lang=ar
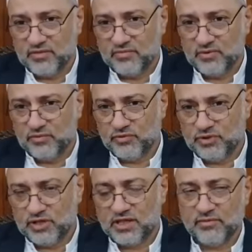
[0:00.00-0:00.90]

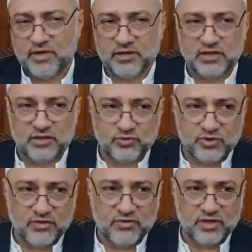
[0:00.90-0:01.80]
بيموت إذا ما أعطيت
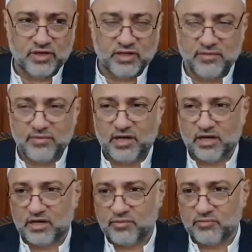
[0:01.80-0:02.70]
دواء إذا ما
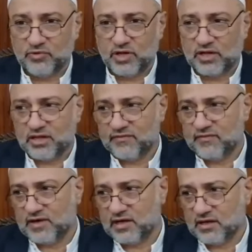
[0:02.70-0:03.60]
حكمت كذا
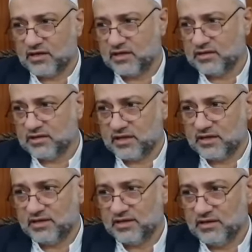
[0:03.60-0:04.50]
في الأخير
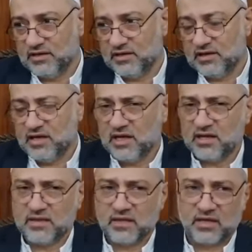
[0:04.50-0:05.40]
ينتهي
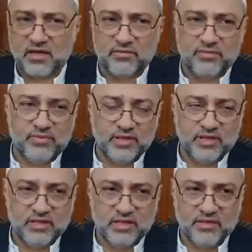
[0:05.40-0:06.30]
هكذا القلب
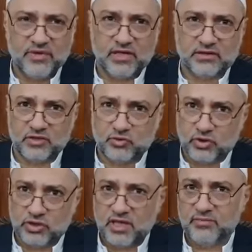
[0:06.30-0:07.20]
إذا ما أعطيت
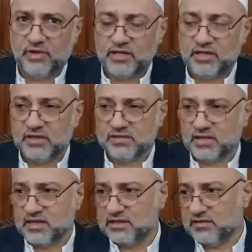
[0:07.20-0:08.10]
قيام ليل
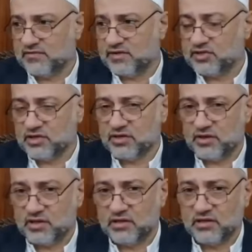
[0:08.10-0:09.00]
صلاة الفجر
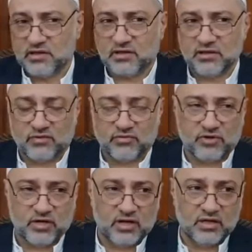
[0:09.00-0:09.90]
ذكر
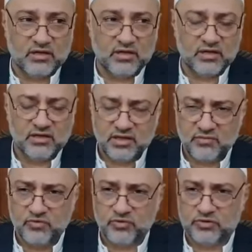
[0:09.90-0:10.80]
قرآن
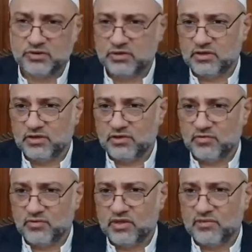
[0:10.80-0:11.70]
يموت
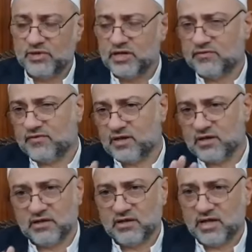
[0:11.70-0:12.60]
وإذا مات
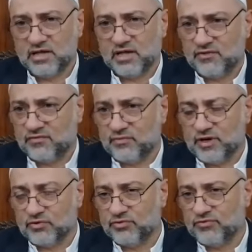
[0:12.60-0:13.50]
فلا يعرف
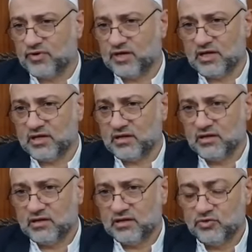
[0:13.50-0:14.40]
معروف ولا
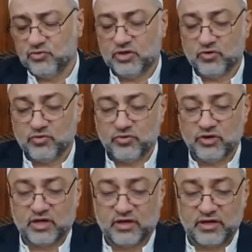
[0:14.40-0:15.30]
ينكر
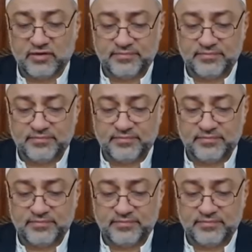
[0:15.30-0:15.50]
منكرا